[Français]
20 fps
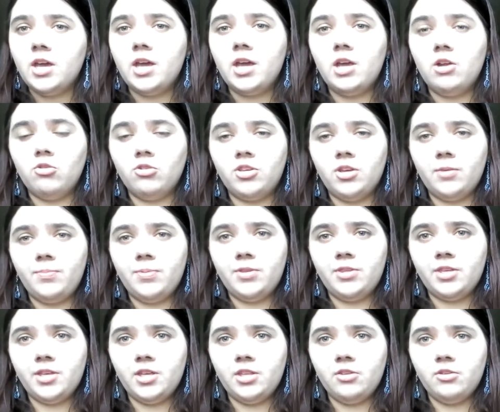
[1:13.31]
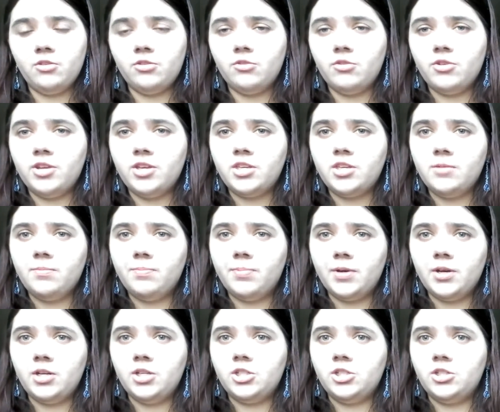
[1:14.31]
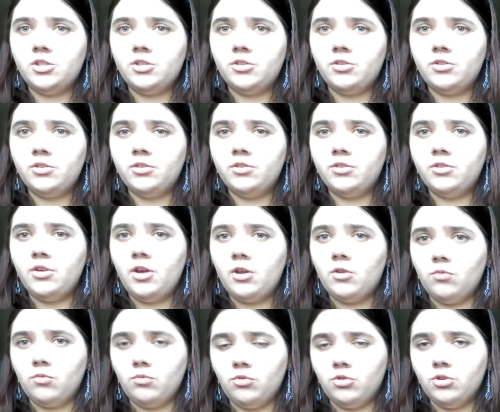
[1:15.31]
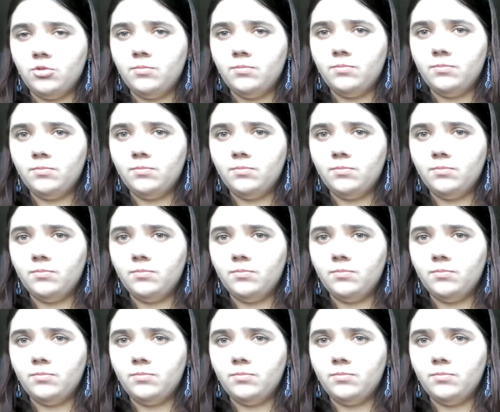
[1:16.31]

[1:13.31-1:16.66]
est le capitaine de l'équipage d'Arlong.